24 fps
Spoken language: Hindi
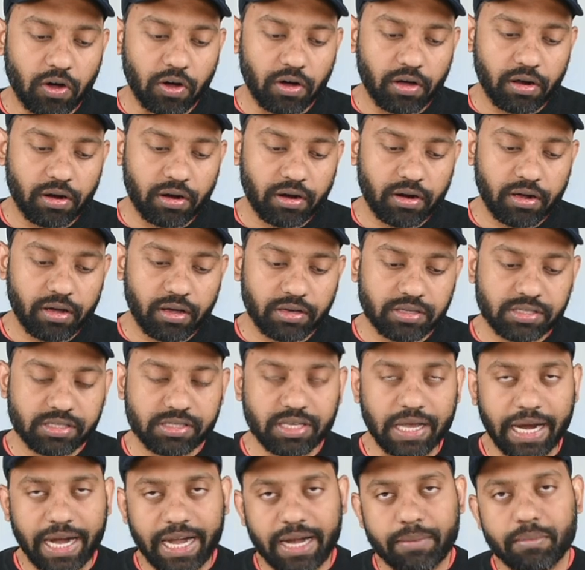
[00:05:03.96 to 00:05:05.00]
और
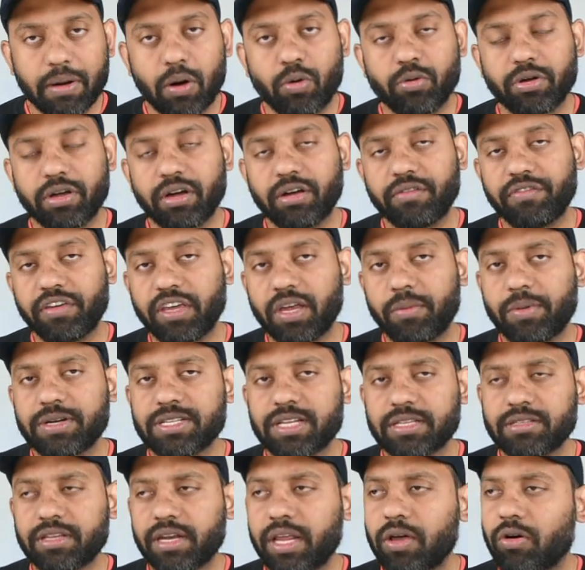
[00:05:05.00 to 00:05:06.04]
साइड माउंटेड
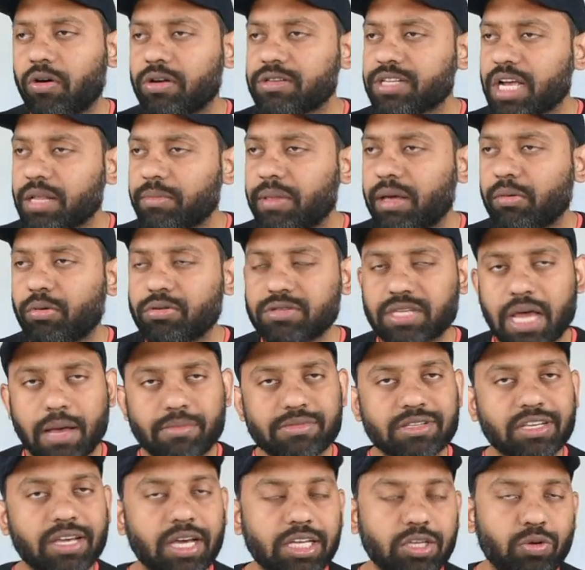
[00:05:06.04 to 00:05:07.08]
फिंगरप्रिंट सेंसर है और साथ में आपको
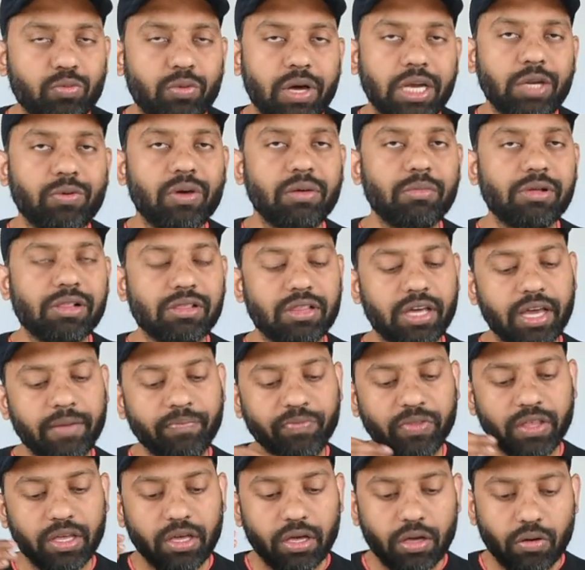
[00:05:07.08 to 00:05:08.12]
सैमसंग का जो वन वाई मिलता
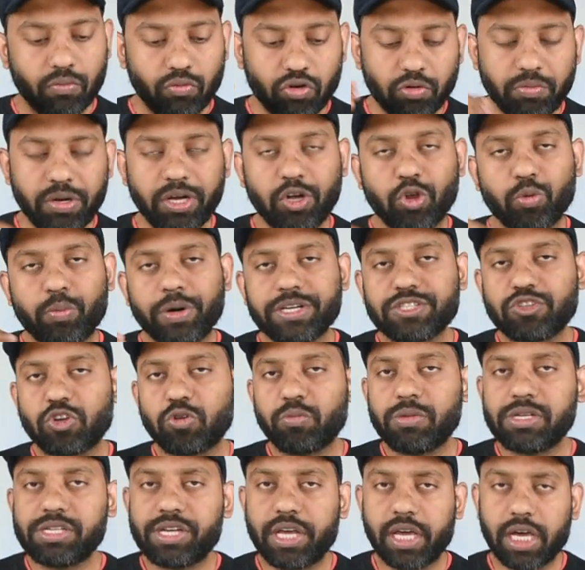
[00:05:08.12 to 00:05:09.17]
है वो भी टू पॉइंट
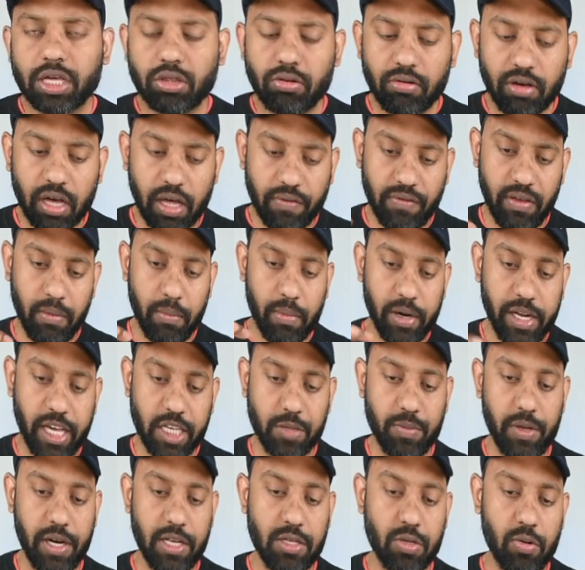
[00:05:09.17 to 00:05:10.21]
जीरो मिल जाएगा तो काफ़ी बड़े
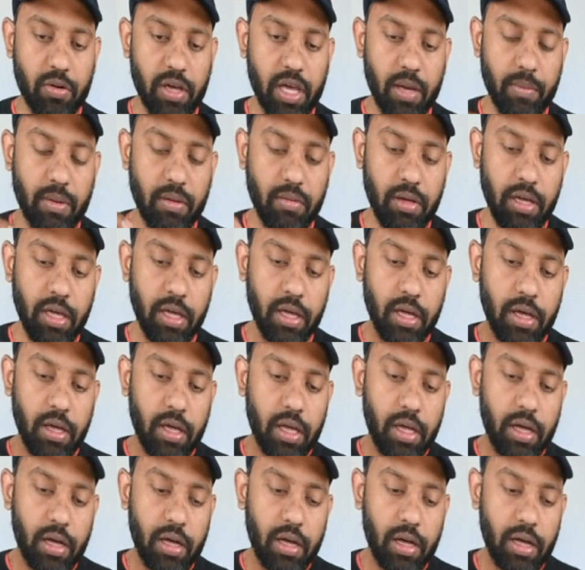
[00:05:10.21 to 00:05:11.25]
एक्सपीरियंस होगा यहाँ पे भी
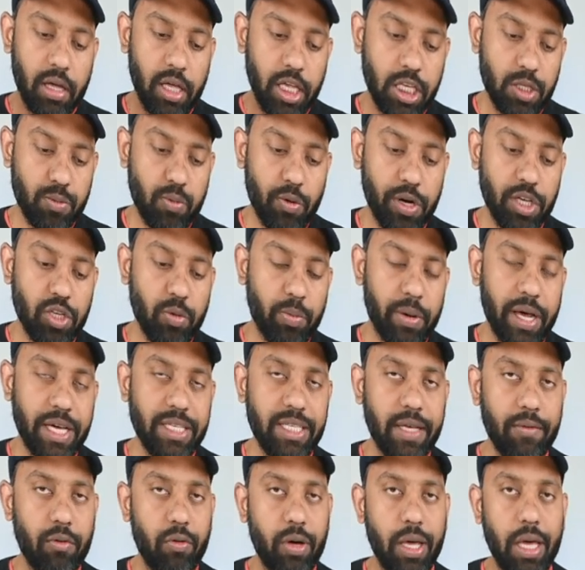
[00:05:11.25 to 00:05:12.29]
uh, इस फ़ोन की जो
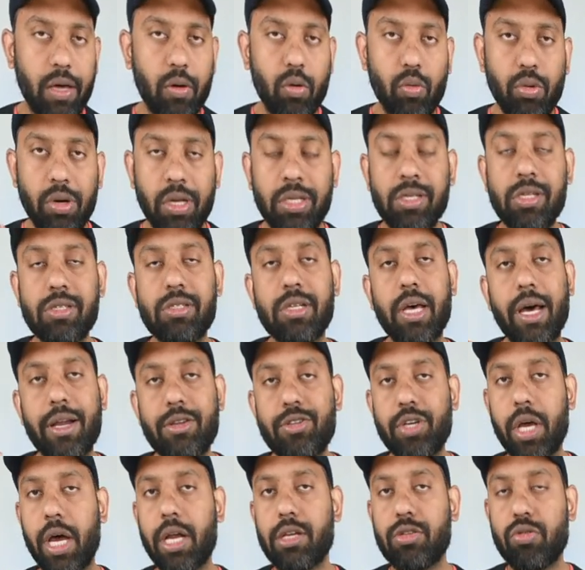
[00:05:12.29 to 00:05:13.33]
प्राइस है वो है उन्नीस
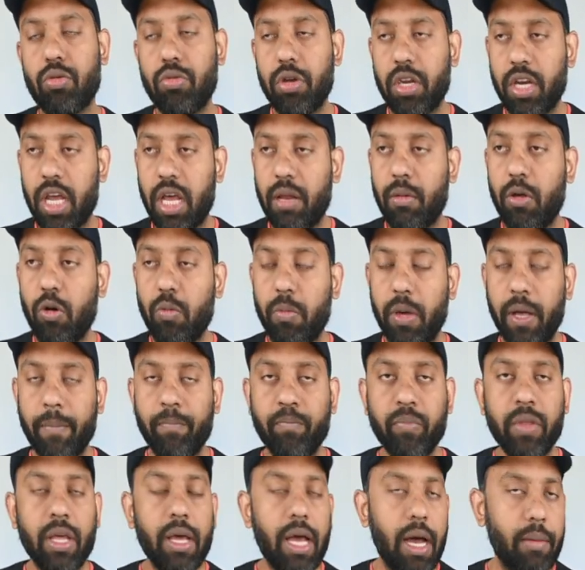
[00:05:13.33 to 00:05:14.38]
हज़ार चार सौ निन्यानवे रुपये
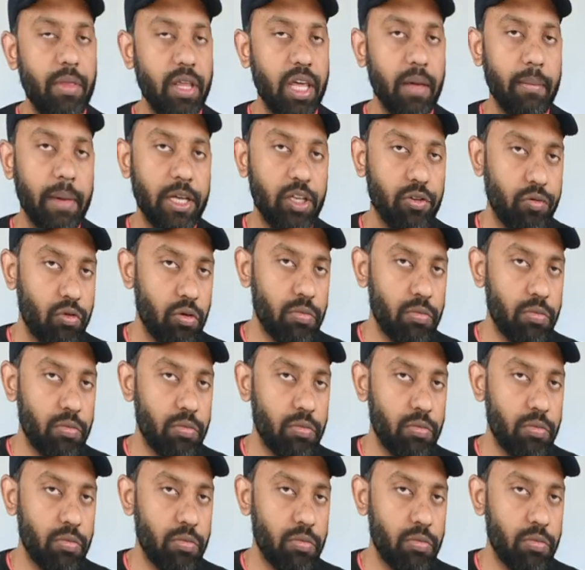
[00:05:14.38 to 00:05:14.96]
अब देखिए मैं जो